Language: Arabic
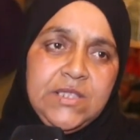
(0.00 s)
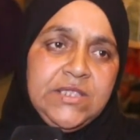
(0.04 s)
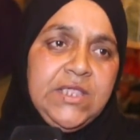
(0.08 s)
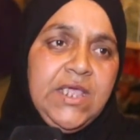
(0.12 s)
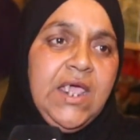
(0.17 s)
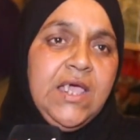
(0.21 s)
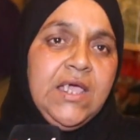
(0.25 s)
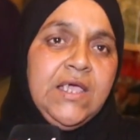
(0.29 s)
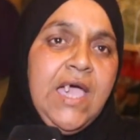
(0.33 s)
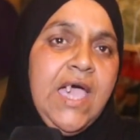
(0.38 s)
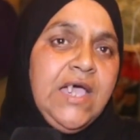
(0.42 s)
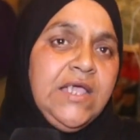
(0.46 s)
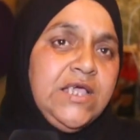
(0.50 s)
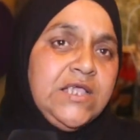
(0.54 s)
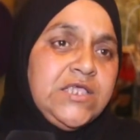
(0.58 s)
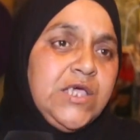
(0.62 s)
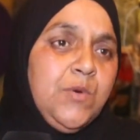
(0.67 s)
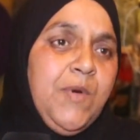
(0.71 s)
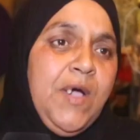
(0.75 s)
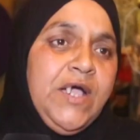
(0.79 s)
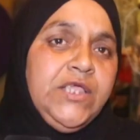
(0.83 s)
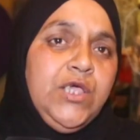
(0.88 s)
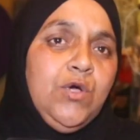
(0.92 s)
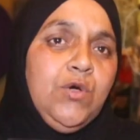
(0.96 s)
هذا
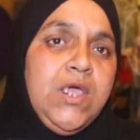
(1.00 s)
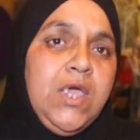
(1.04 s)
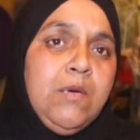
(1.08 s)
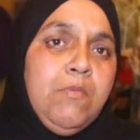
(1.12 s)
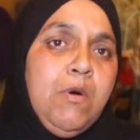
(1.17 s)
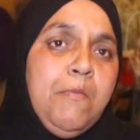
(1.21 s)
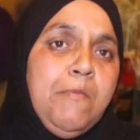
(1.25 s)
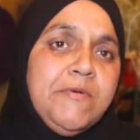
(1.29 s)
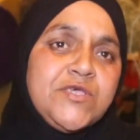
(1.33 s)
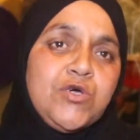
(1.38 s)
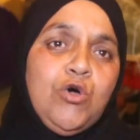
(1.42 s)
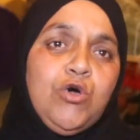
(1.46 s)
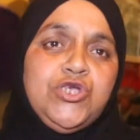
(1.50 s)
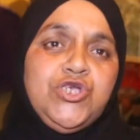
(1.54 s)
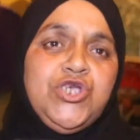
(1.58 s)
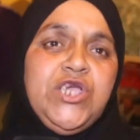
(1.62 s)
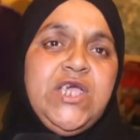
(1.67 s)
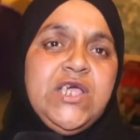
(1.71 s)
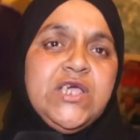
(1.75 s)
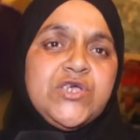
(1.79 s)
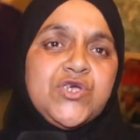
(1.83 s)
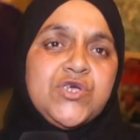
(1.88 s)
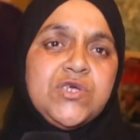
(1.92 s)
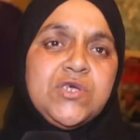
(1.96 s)
تا واحد يقول لي ماما ما
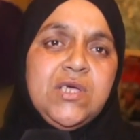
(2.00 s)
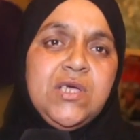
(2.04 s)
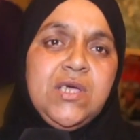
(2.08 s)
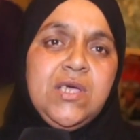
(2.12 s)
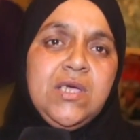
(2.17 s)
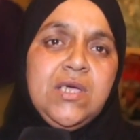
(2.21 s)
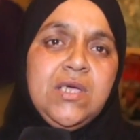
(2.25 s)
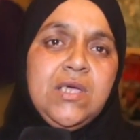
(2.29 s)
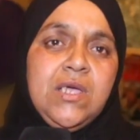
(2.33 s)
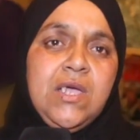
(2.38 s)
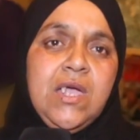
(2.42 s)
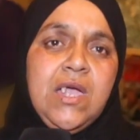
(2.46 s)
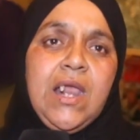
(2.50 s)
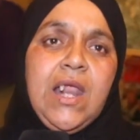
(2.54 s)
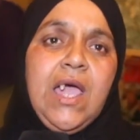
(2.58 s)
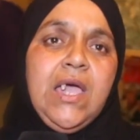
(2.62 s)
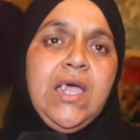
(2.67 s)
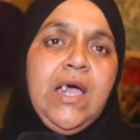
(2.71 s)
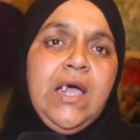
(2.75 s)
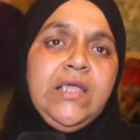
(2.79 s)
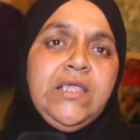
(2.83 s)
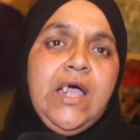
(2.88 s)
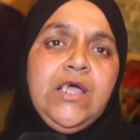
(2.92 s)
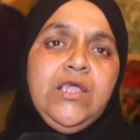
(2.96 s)
تخرجيش
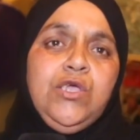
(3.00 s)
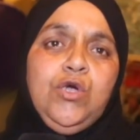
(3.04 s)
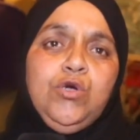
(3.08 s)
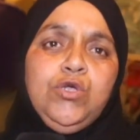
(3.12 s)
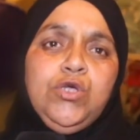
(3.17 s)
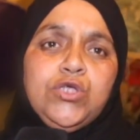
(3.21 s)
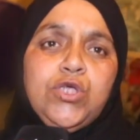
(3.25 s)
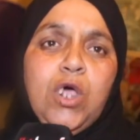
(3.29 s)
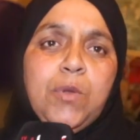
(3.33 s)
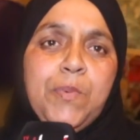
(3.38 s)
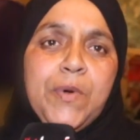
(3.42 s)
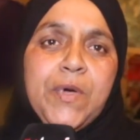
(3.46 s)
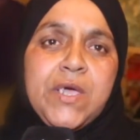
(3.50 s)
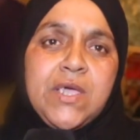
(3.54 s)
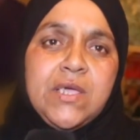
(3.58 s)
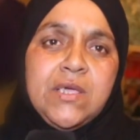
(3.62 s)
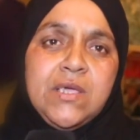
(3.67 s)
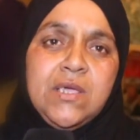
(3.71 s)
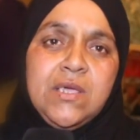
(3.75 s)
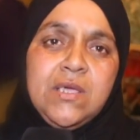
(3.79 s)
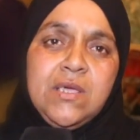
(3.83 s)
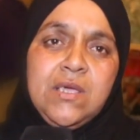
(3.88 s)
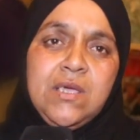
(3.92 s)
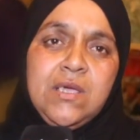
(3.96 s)
غادي غادي يعود يضربك
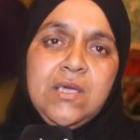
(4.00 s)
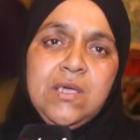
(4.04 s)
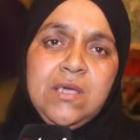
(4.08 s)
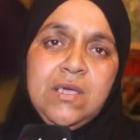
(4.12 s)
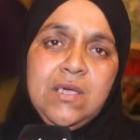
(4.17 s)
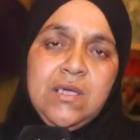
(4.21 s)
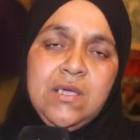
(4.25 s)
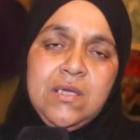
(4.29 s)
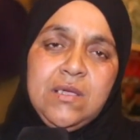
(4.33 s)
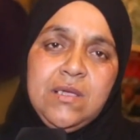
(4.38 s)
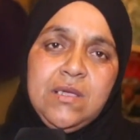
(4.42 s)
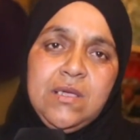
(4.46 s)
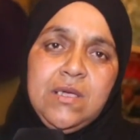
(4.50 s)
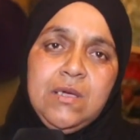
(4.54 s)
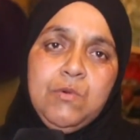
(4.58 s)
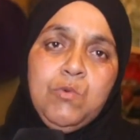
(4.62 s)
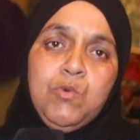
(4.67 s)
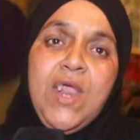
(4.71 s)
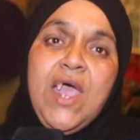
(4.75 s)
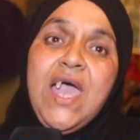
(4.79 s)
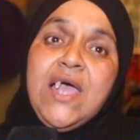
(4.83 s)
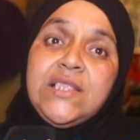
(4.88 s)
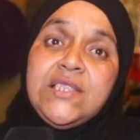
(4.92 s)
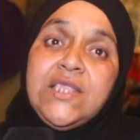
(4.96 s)

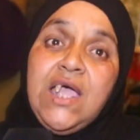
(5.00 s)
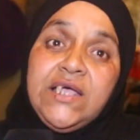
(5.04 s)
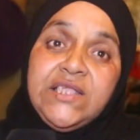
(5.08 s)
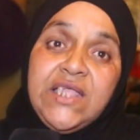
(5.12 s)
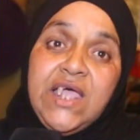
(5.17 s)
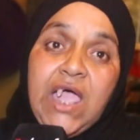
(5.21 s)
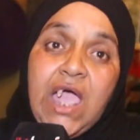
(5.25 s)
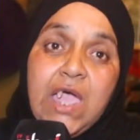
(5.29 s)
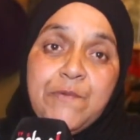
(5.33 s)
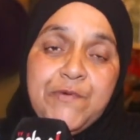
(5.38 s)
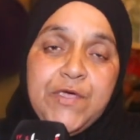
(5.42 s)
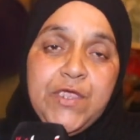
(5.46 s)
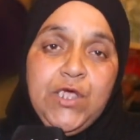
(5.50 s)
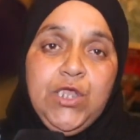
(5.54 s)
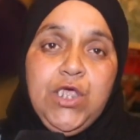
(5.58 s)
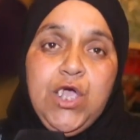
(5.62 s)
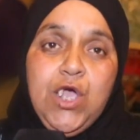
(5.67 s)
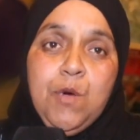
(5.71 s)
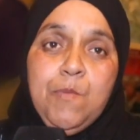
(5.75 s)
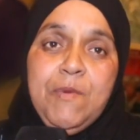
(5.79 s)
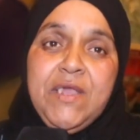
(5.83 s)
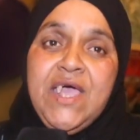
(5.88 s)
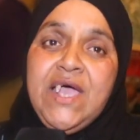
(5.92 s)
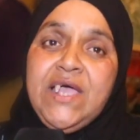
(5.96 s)
ولادنا عندنا خايفين
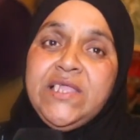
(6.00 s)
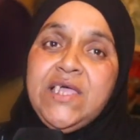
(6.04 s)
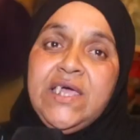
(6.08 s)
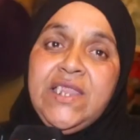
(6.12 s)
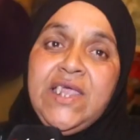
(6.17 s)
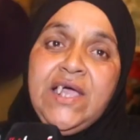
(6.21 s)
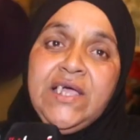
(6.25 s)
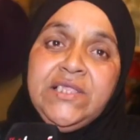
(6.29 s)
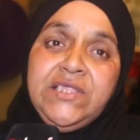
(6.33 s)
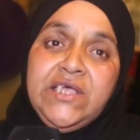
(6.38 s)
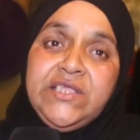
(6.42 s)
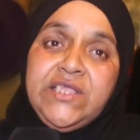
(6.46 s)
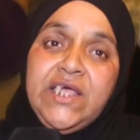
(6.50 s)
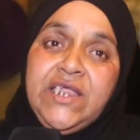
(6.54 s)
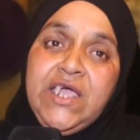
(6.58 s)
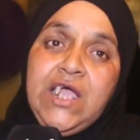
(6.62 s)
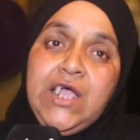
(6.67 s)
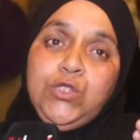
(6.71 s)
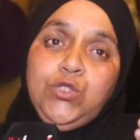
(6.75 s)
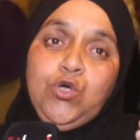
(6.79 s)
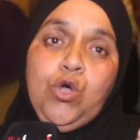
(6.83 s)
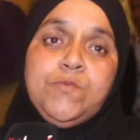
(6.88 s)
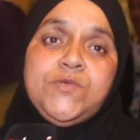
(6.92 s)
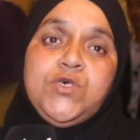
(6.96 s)
عليهم انا انا عندي دري
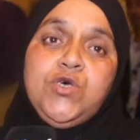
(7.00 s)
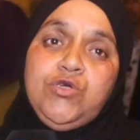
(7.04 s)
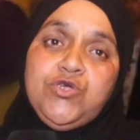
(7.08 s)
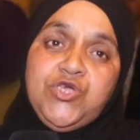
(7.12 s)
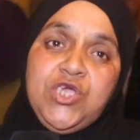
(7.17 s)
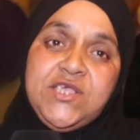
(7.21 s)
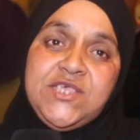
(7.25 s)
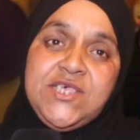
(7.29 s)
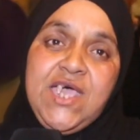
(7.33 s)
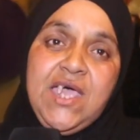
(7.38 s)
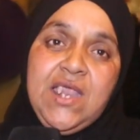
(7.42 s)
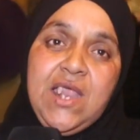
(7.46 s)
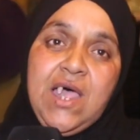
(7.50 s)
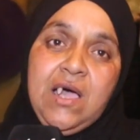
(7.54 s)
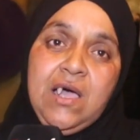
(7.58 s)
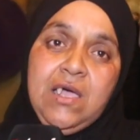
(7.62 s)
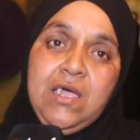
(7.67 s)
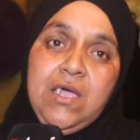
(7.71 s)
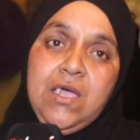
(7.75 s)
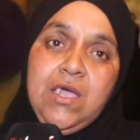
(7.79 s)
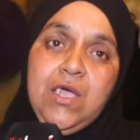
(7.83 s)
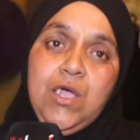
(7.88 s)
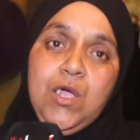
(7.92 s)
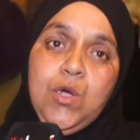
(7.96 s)
عنده 25 سنه
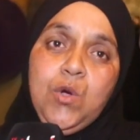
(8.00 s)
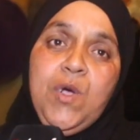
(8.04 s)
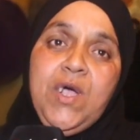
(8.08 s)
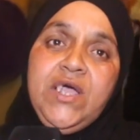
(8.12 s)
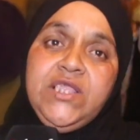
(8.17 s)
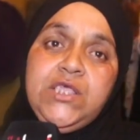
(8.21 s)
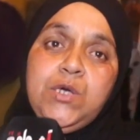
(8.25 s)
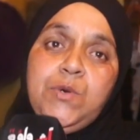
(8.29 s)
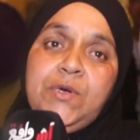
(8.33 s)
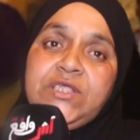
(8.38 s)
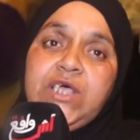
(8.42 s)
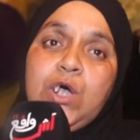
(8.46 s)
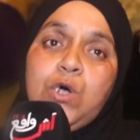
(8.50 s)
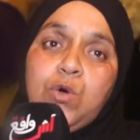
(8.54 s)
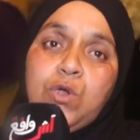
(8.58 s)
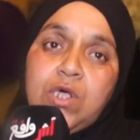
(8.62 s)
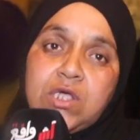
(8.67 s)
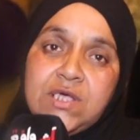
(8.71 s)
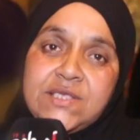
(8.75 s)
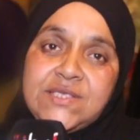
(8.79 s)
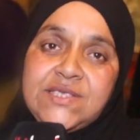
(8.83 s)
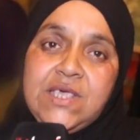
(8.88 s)
وعندي واحد اخر